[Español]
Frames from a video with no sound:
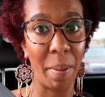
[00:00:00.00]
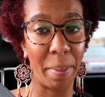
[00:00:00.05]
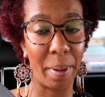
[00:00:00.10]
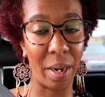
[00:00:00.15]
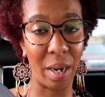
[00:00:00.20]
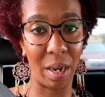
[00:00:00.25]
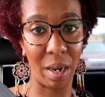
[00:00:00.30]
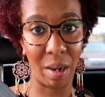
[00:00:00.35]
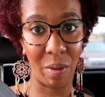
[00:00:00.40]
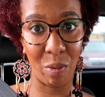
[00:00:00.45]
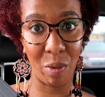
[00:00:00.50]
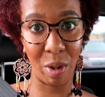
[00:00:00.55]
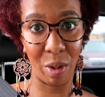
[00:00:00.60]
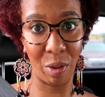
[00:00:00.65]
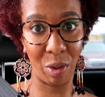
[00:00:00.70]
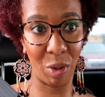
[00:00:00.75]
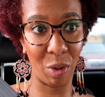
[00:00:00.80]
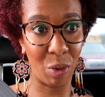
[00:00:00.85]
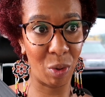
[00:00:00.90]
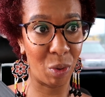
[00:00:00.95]
para
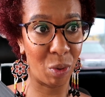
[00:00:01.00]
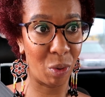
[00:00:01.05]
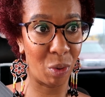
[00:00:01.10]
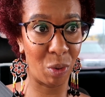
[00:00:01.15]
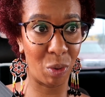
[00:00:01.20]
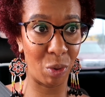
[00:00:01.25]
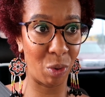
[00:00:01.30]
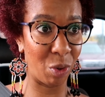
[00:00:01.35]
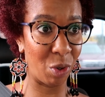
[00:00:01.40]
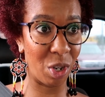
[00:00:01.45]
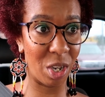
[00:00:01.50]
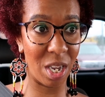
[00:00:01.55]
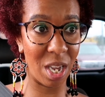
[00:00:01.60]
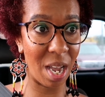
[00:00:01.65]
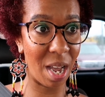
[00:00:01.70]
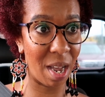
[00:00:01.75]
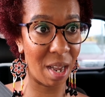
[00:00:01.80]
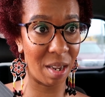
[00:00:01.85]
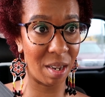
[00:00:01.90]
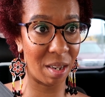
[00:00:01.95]
cuando
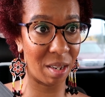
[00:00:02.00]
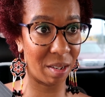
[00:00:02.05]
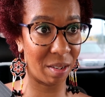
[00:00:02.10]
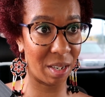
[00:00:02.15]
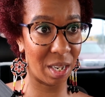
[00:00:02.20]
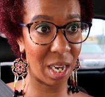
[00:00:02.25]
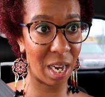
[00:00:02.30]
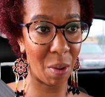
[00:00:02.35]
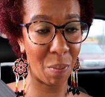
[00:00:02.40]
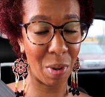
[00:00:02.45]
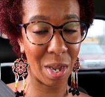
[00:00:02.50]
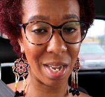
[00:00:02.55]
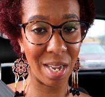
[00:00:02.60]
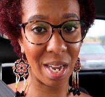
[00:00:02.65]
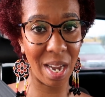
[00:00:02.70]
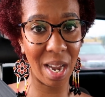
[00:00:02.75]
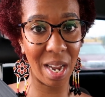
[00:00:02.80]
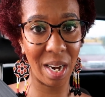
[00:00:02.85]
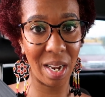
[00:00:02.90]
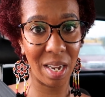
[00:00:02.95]
ya en la
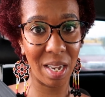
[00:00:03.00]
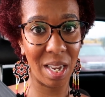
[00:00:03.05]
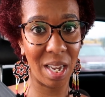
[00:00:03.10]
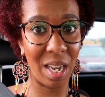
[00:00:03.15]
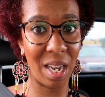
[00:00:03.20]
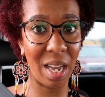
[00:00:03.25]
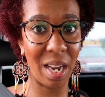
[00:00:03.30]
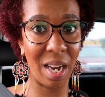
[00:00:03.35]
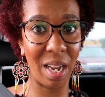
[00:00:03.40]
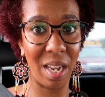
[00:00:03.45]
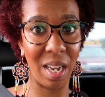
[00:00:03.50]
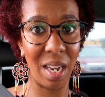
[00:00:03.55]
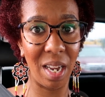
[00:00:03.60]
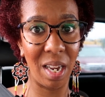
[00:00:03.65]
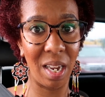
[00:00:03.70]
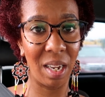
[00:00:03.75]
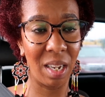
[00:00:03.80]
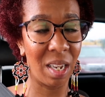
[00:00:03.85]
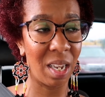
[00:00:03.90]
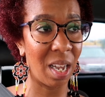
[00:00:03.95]
mañana llegar
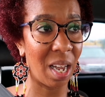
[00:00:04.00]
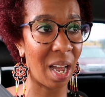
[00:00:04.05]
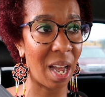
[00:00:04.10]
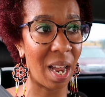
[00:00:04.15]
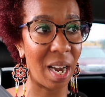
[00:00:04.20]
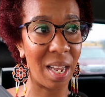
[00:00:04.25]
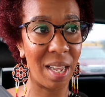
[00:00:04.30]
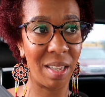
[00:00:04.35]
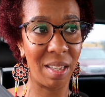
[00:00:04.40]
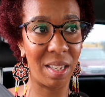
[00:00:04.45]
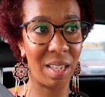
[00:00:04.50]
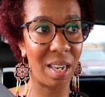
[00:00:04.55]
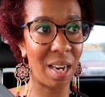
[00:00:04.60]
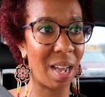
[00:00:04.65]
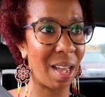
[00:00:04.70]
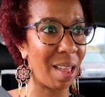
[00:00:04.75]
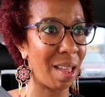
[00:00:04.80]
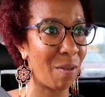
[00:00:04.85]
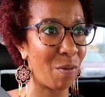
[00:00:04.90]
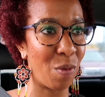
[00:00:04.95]
ahí a la
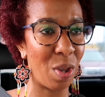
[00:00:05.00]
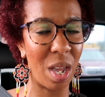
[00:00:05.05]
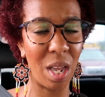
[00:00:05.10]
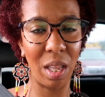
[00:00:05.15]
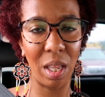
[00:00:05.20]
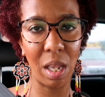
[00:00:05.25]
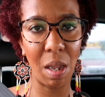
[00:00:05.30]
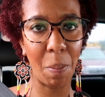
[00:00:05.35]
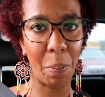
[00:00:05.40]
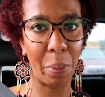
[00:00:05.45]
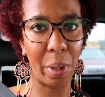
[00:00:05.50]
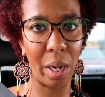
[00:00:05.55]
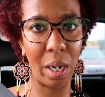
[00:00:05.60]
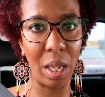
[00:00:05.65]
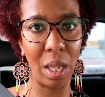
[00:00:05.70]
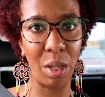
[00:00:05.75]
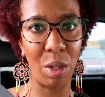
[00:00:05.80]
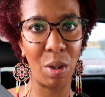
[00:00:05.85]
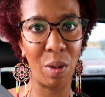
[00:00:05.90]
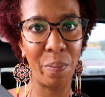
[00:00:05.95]
entrada bien
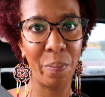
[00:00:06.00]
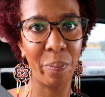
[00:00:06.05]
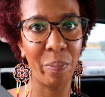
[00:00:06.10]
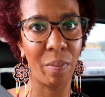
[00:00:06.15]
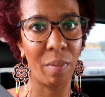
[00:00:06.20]
tempranito,